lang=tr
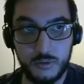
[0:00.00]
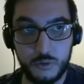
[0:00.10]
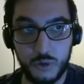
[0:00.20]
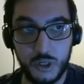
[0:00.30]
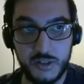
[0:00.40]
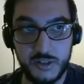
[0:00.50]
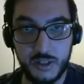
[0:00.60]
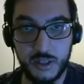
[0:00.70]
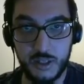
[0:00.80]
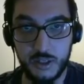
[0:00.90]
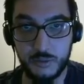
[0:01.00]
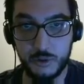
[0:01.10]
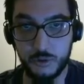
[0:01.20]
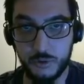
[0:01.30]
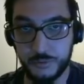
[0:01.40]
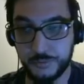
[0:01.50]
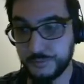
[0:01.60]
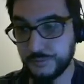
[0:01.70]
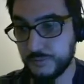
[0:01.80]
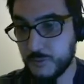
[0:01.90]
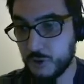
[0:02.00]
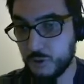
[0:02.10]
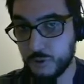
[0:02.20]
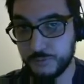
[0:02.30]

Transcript: Şu an riskli herhalde baron değil mi? Çıkıyorum.